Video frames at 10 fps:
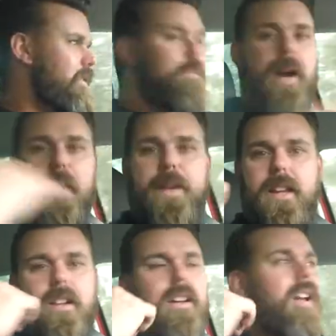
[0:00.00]
Euh, pas la
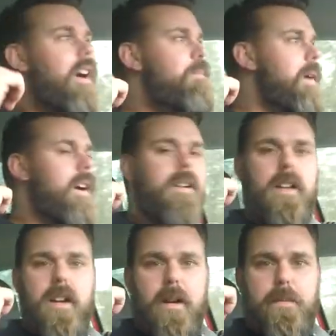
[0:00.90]
mienne, euh, là, pas.
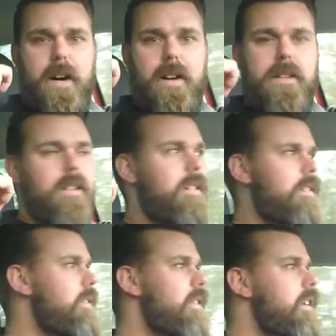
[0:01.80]
Non, non, pas. Non, non,
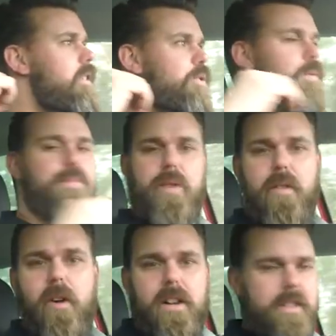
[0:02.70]
euh, je peux plus la
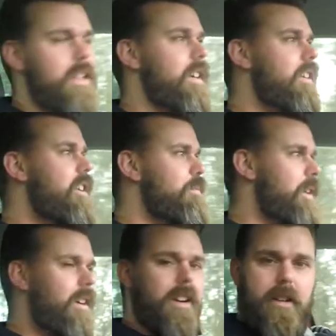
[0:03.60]
voir, celle-là. Et
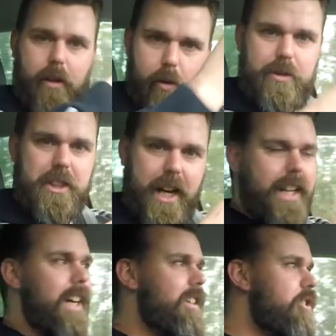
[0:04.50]
l'Audi
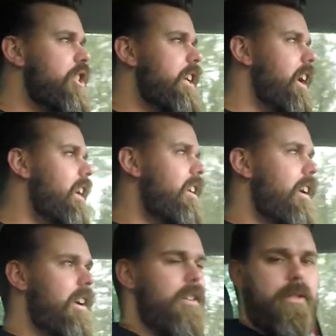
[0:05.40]
A4 en général,
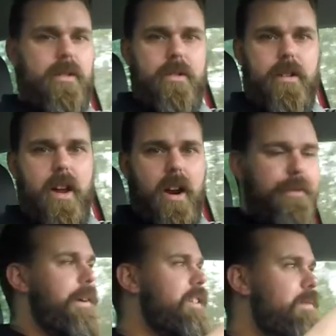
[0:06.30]
la,
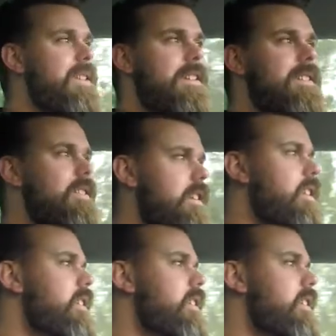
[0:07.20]
phase B6.